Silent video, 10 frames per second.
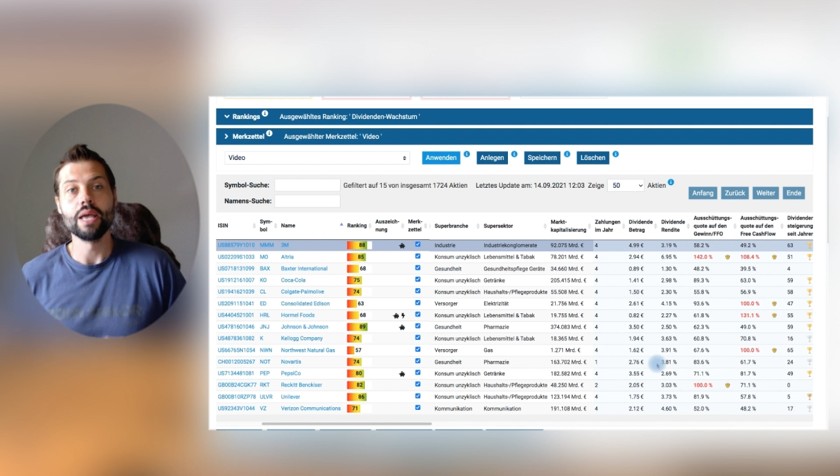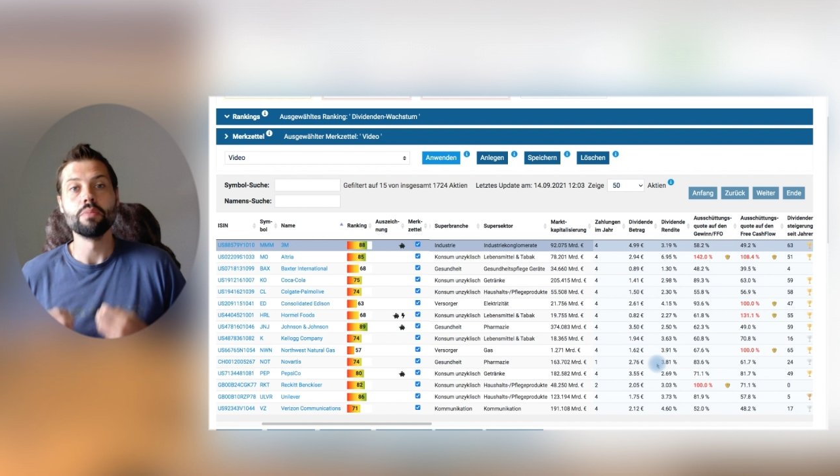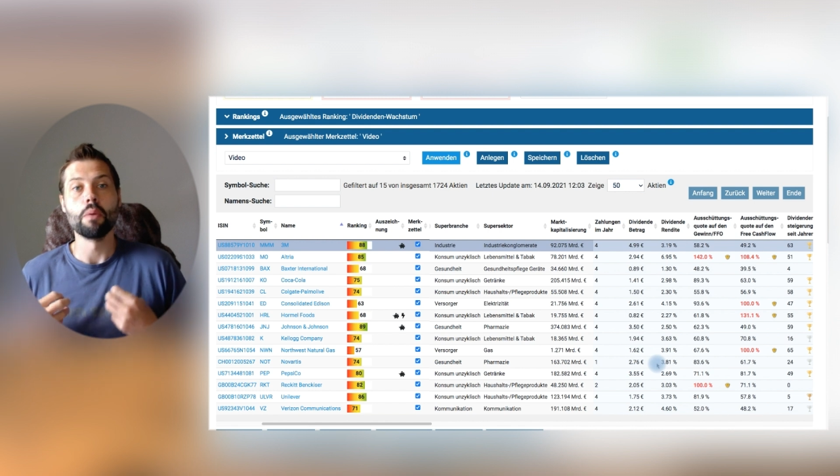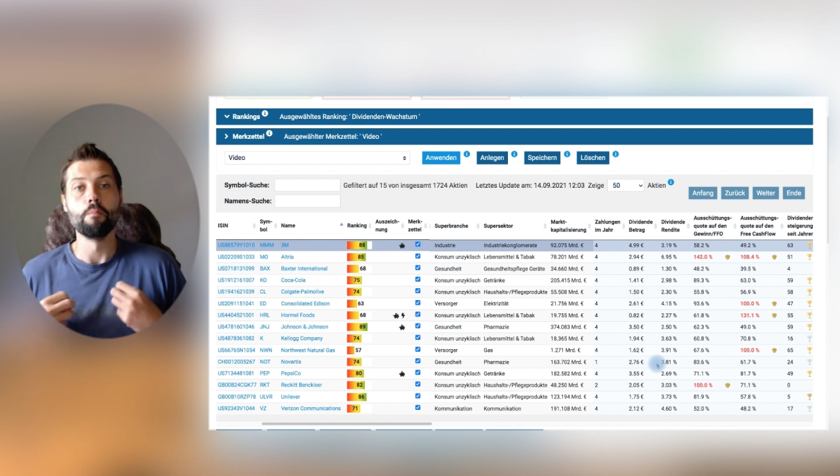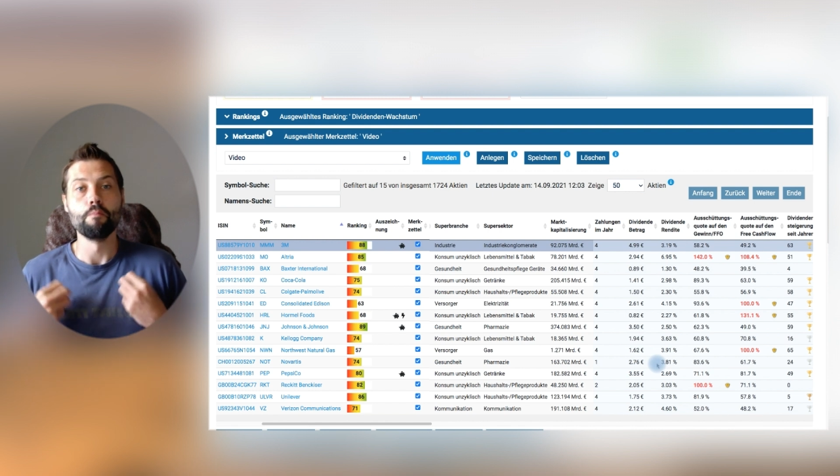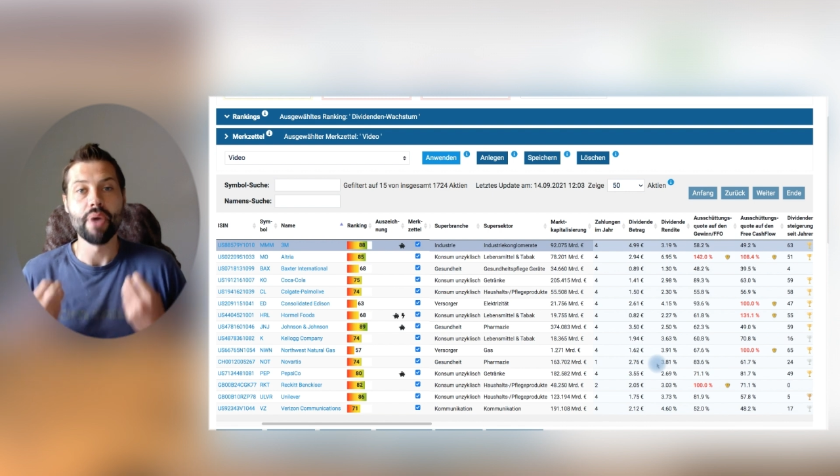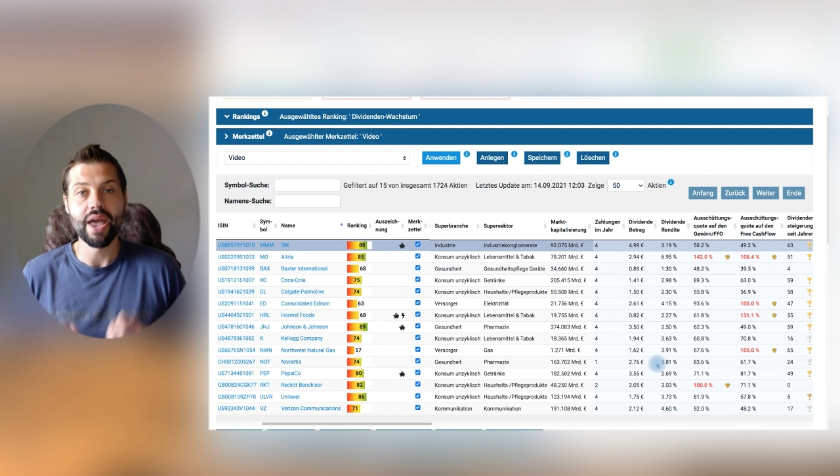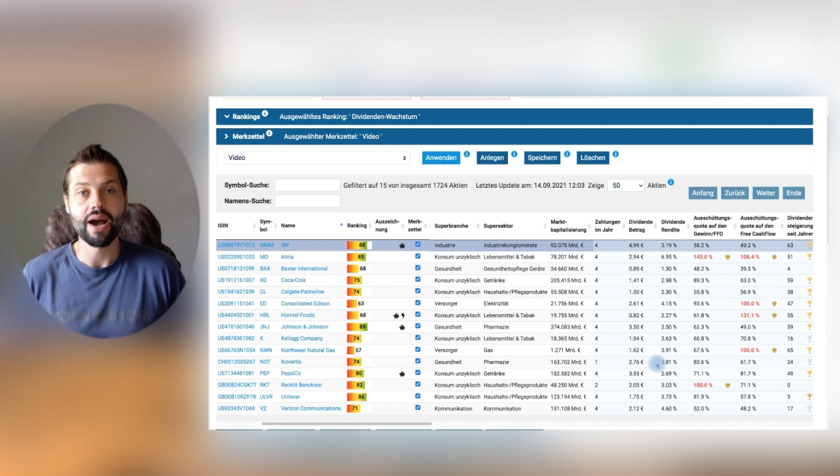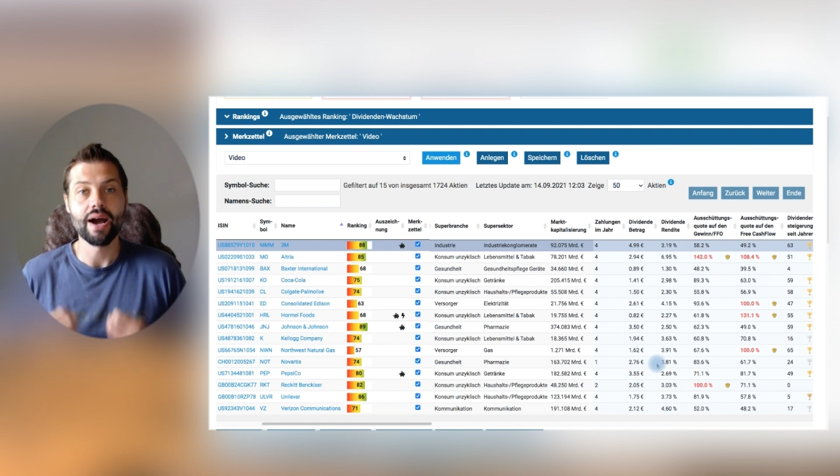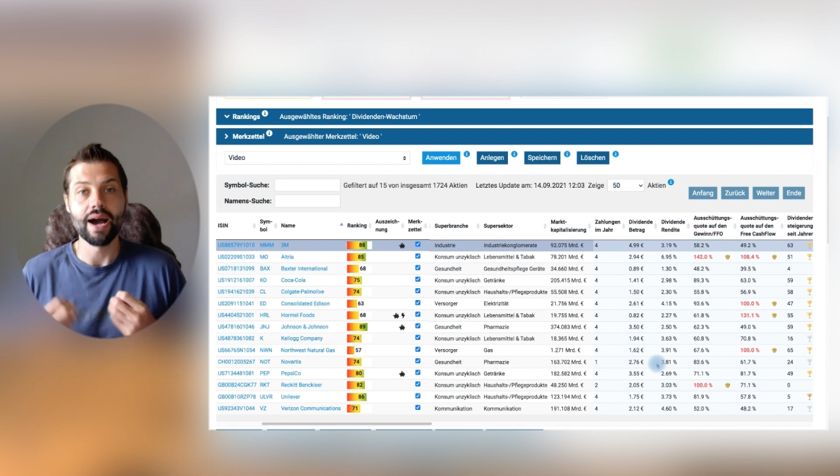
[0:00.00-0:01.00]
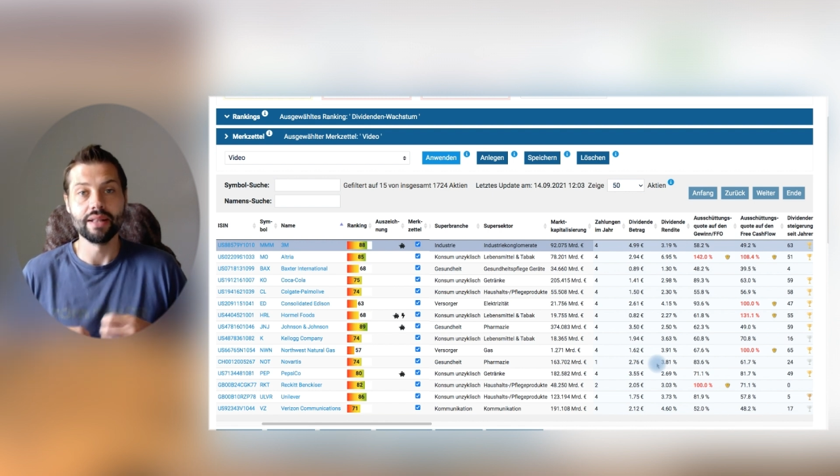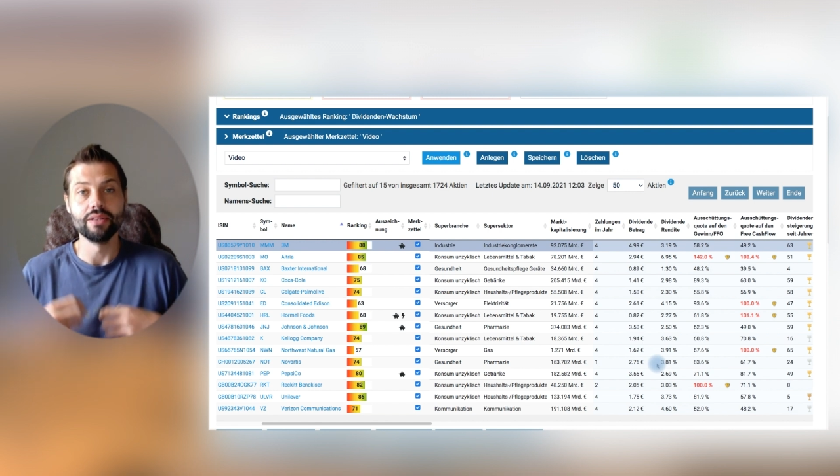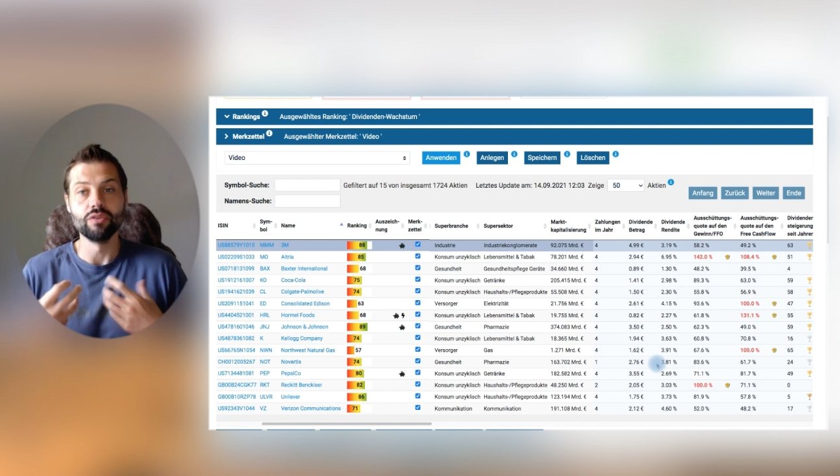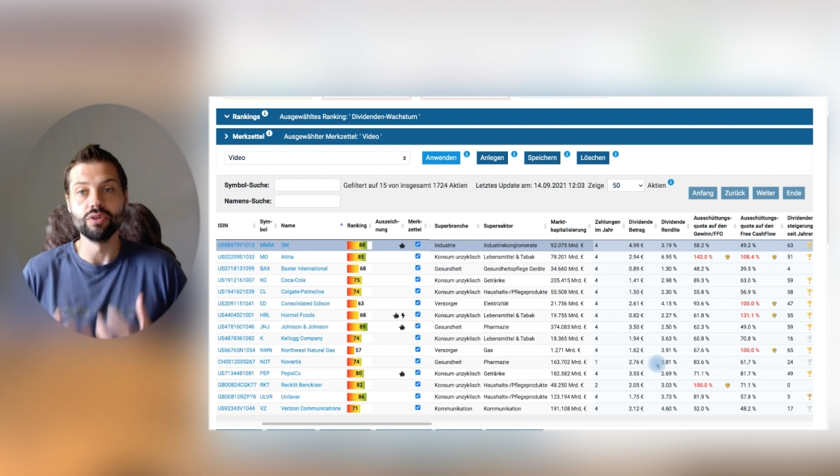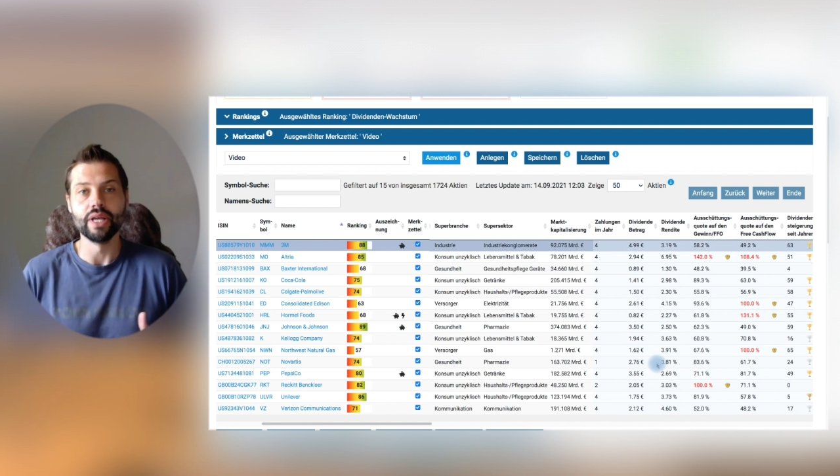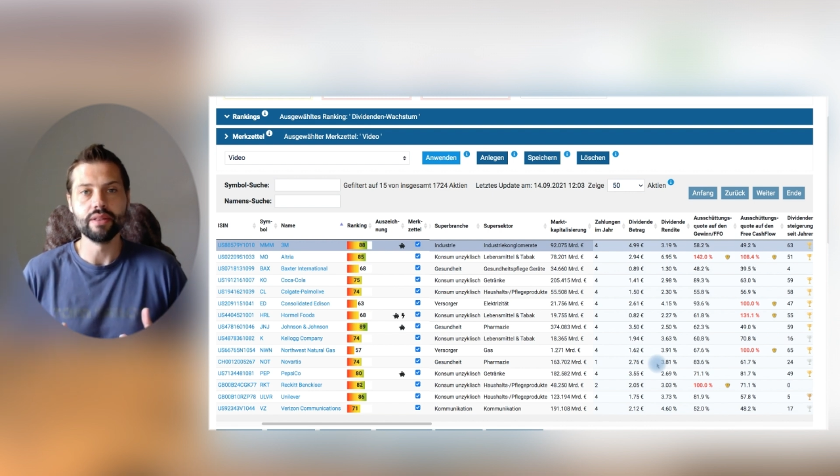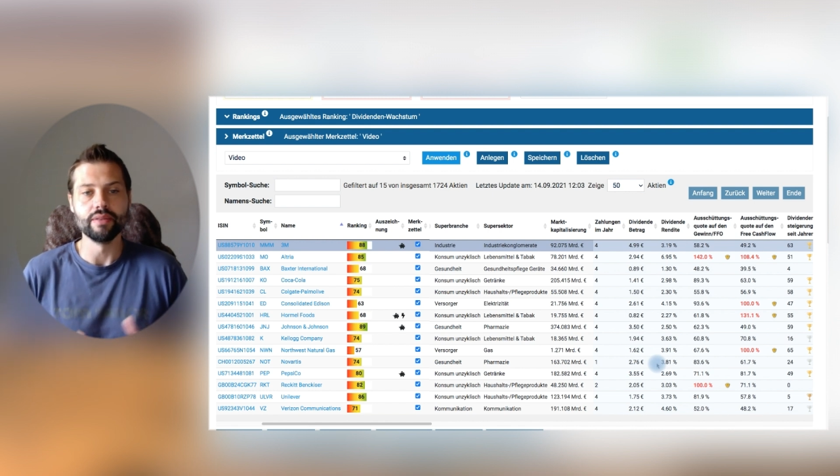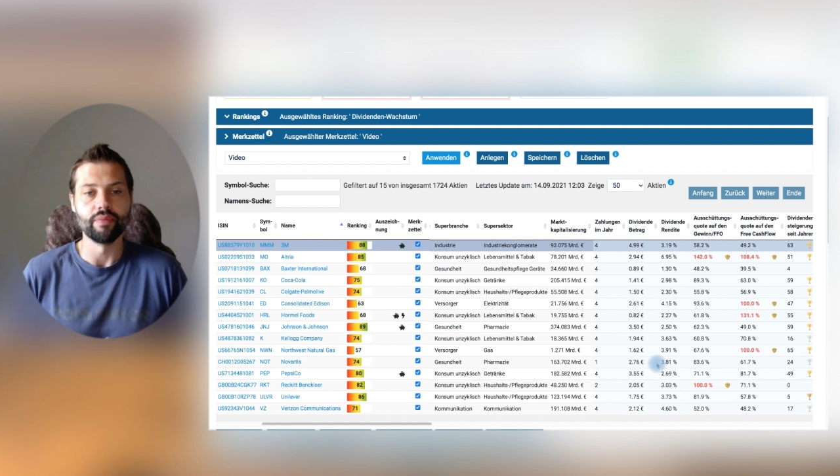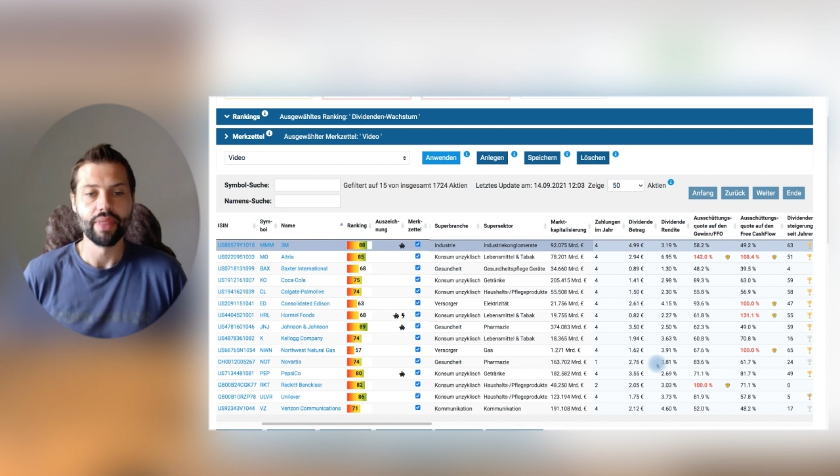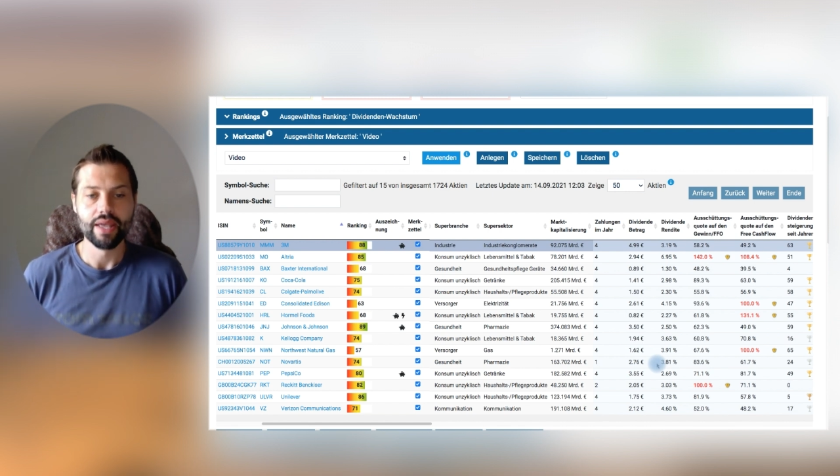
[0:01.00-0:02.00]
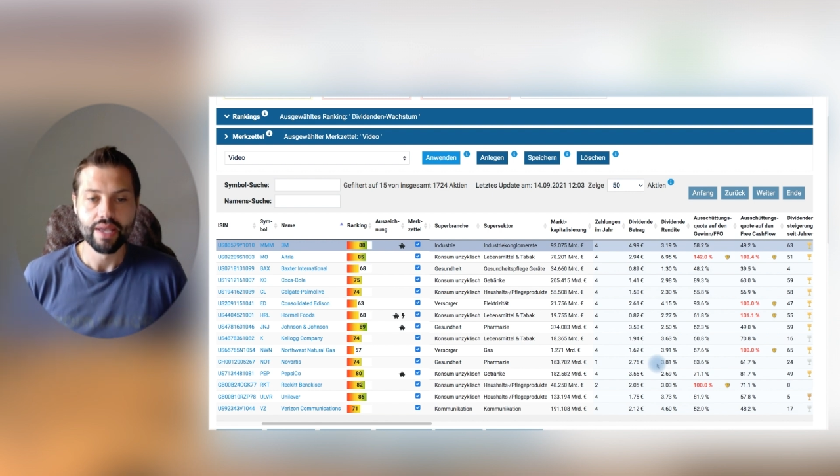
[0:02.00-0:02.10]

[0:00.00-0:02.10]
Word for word: immer mehr an Dividenden.